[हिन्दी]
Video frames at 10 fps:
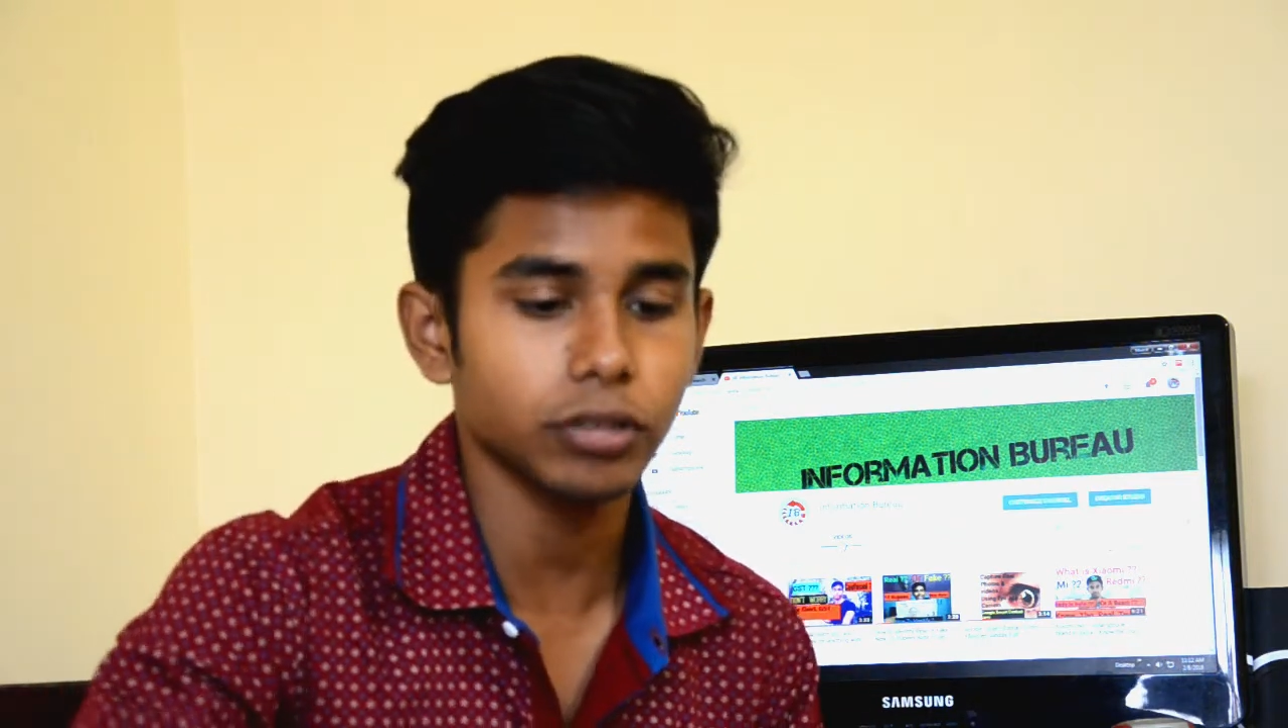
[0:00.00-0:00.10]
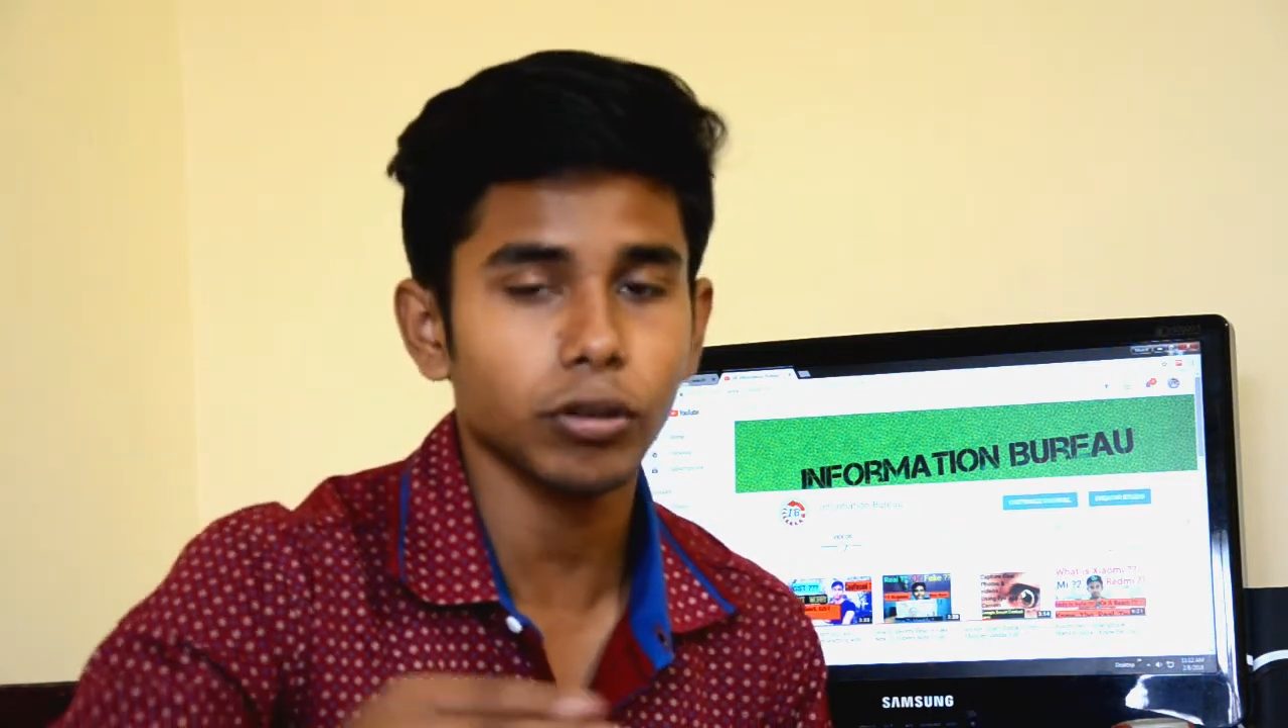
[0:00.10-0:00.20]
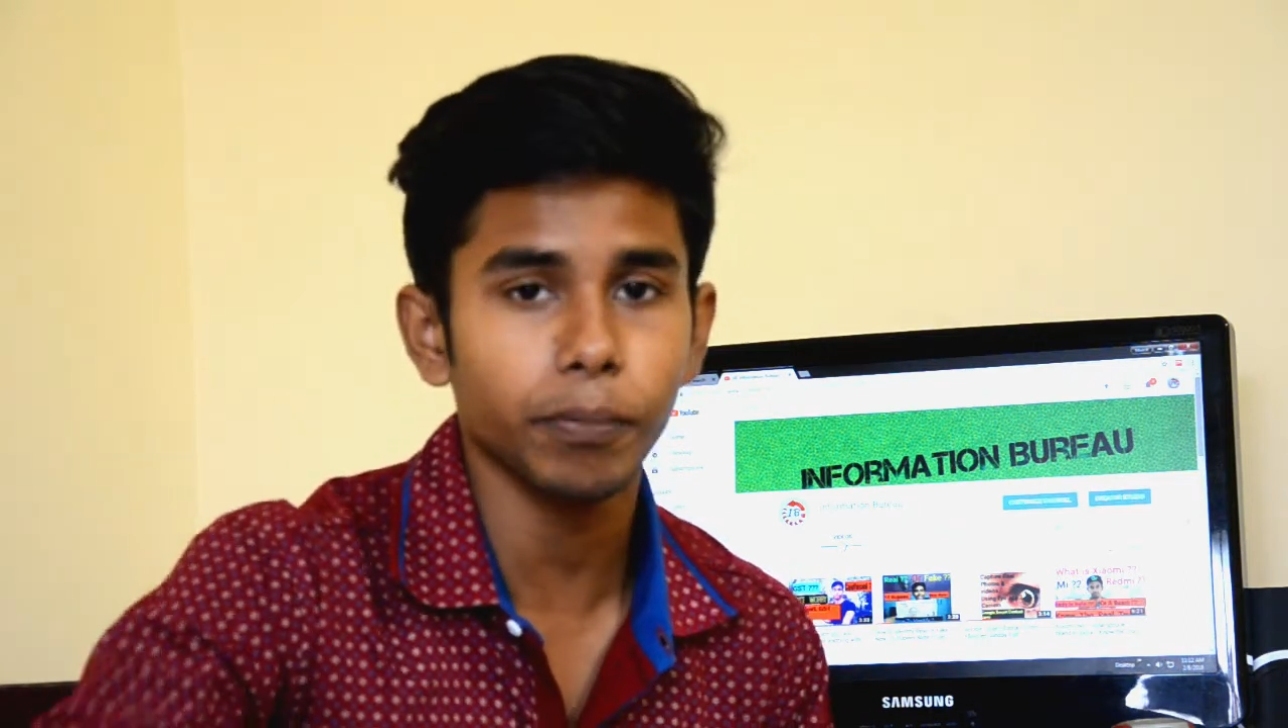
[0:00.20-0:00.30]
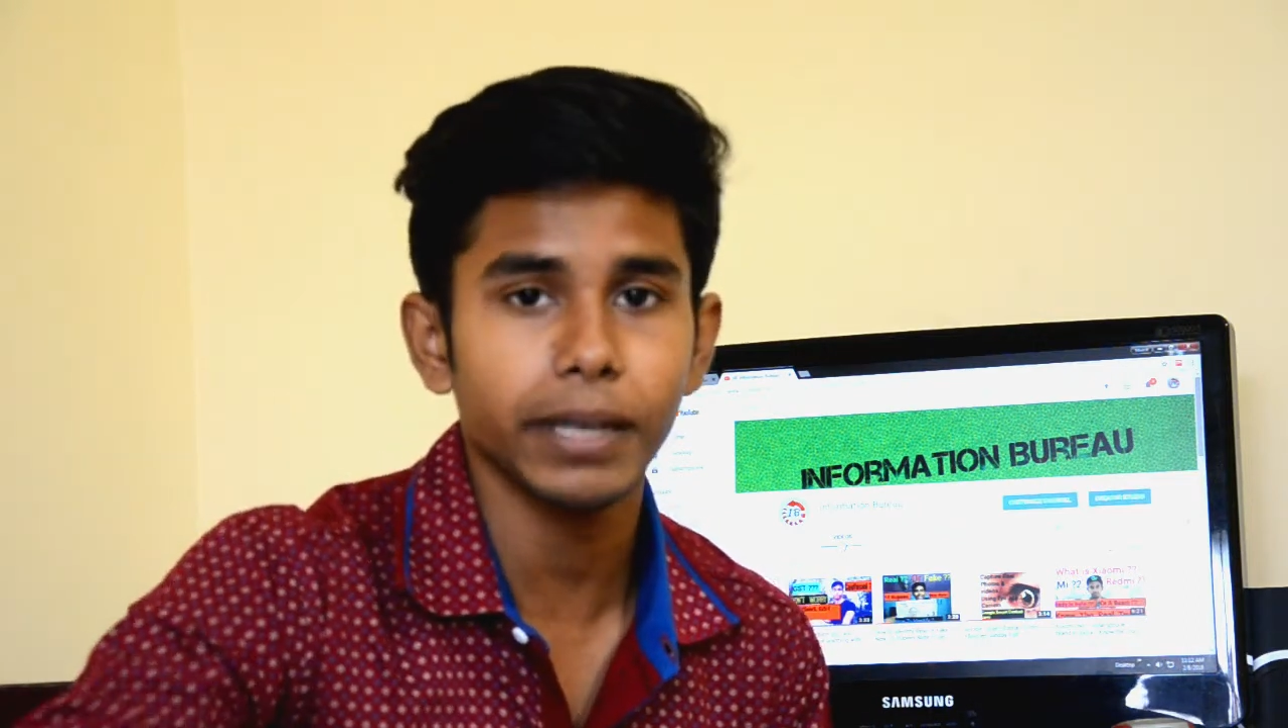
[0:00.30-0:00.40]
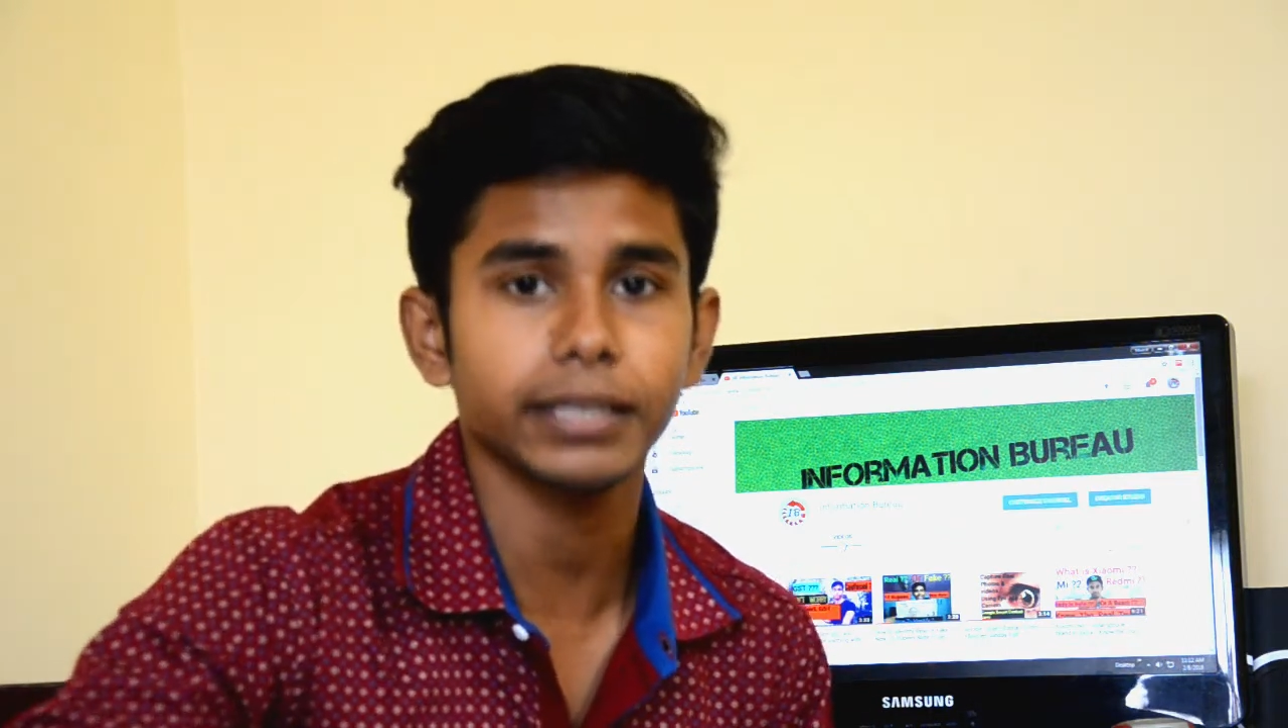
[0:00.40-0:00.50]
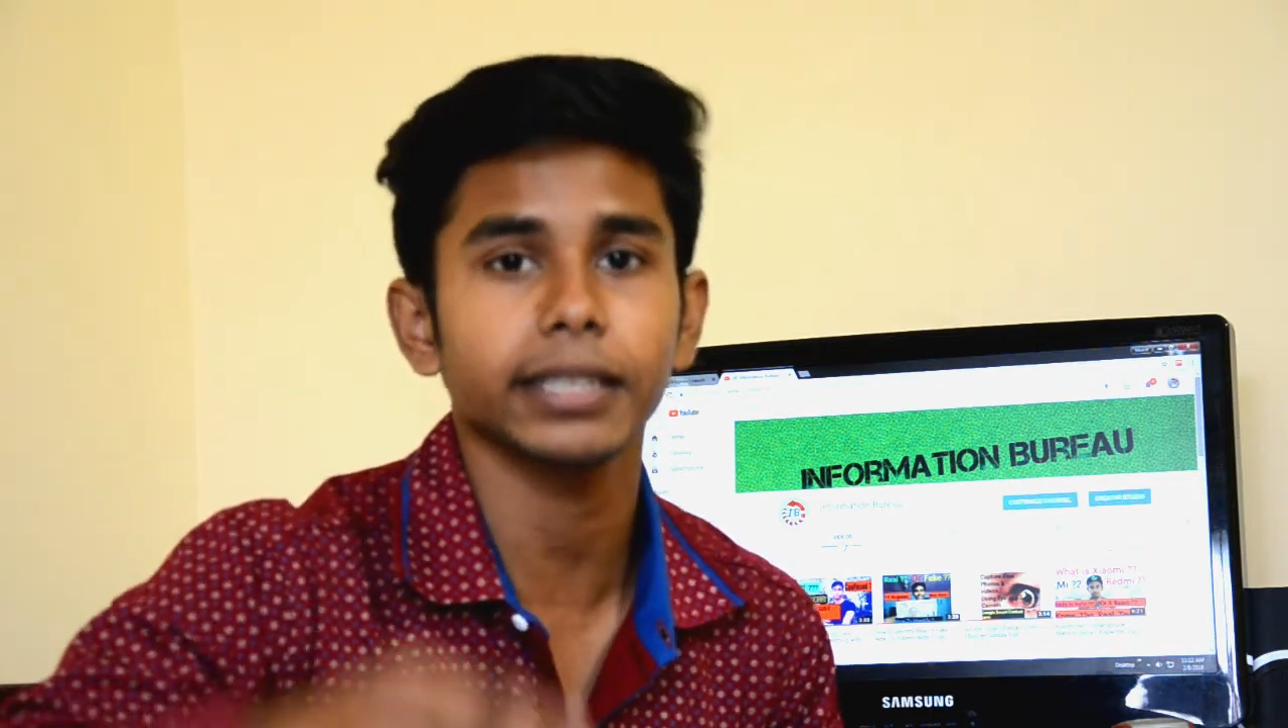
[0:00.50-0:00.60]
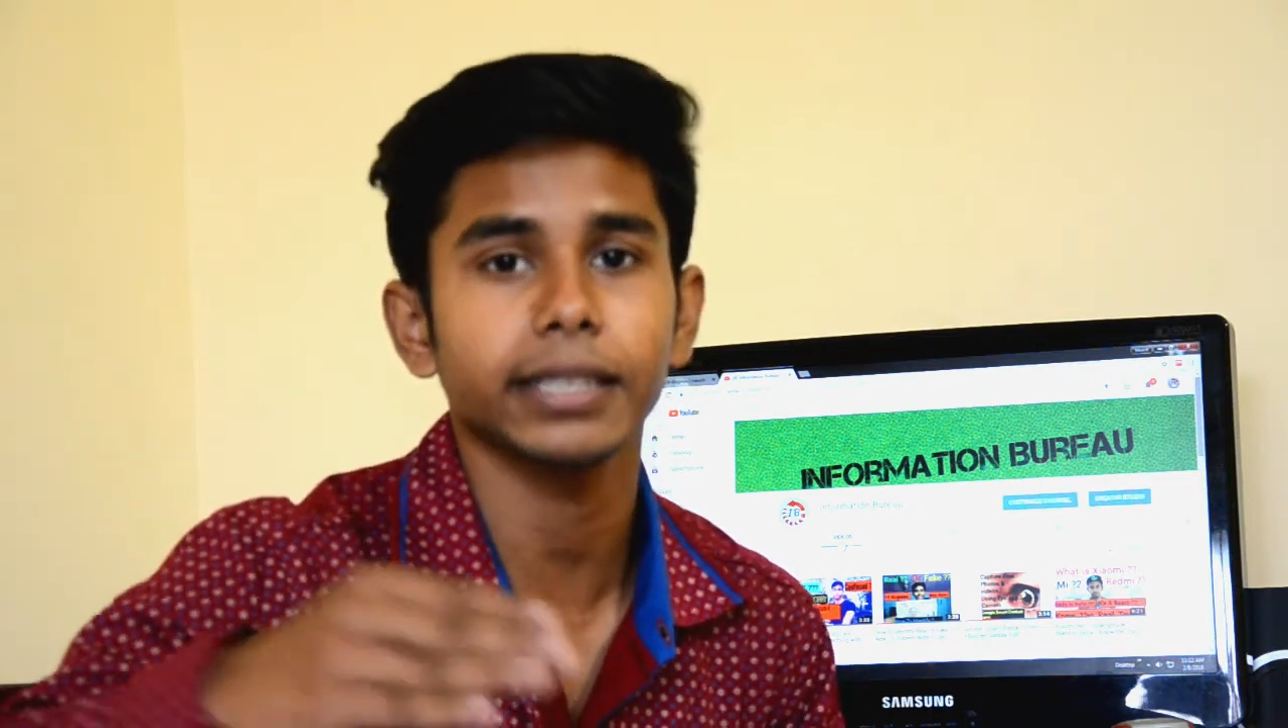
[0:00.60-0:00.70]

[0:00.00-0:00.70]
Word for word: को पैसे